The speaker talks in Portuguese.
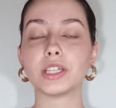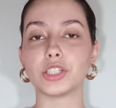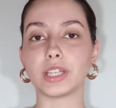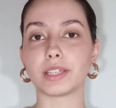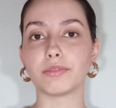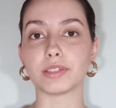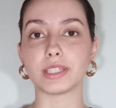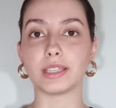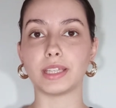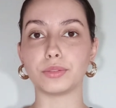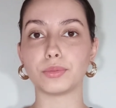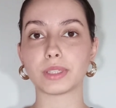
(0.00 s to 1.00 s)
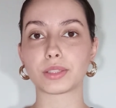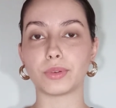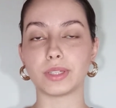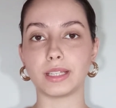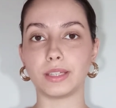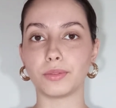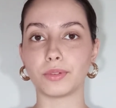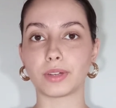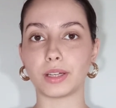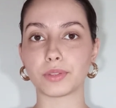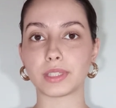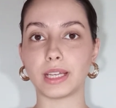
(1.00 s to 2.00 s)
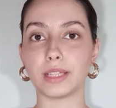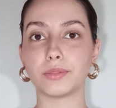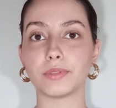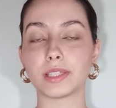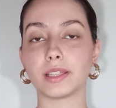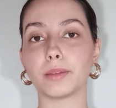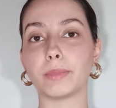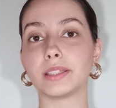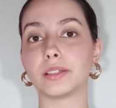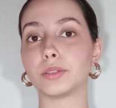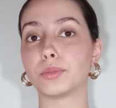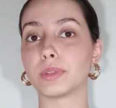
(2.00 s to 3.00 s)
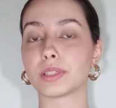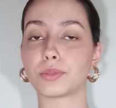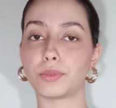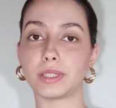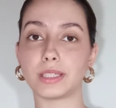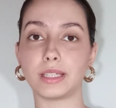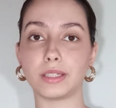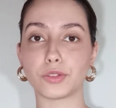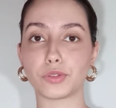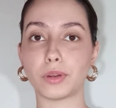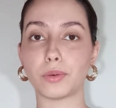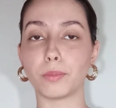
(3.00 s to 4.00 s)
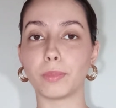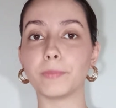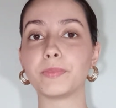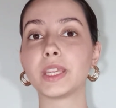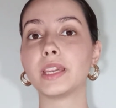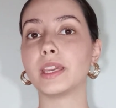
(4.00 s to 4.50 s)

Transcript: já que você tem duas cores ali no calçado, você também ter duas cores ali na sua roupa.